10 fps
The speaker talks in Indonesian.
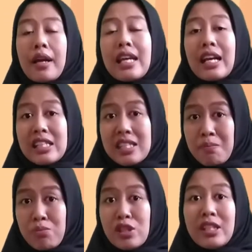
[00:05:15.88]
yang
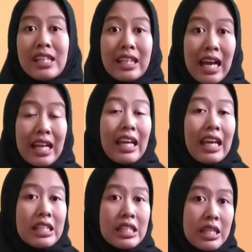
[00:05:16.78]
disebut dengan
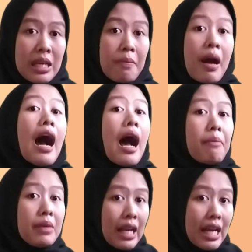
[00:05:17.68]
enzim
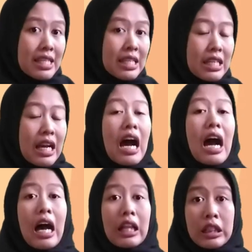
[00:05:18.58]
amilase
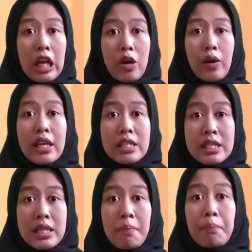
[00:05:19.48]
atau
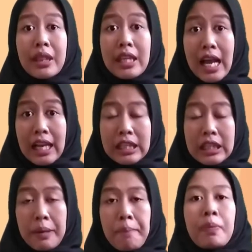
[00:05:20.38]
enzim
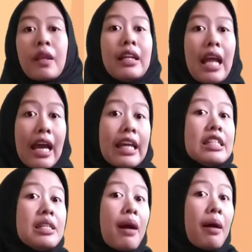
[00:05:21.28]
ketialin. Nah,
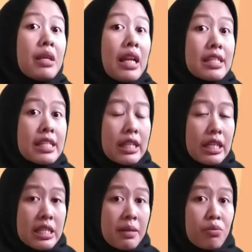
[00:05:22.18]
enzim amilase
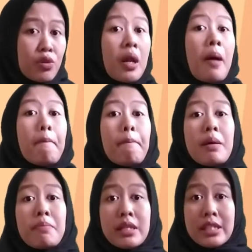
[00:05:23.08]
tersebut
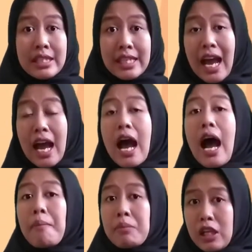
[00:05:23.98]
memecah
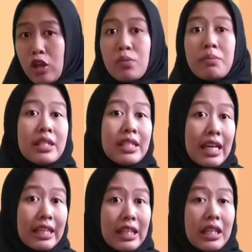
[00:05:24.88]
amilu
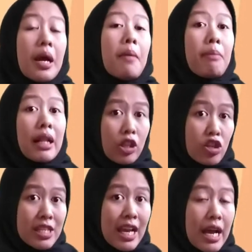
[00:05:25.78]
menjadi
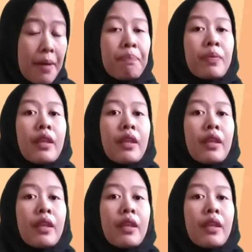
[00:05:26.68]
maltosa.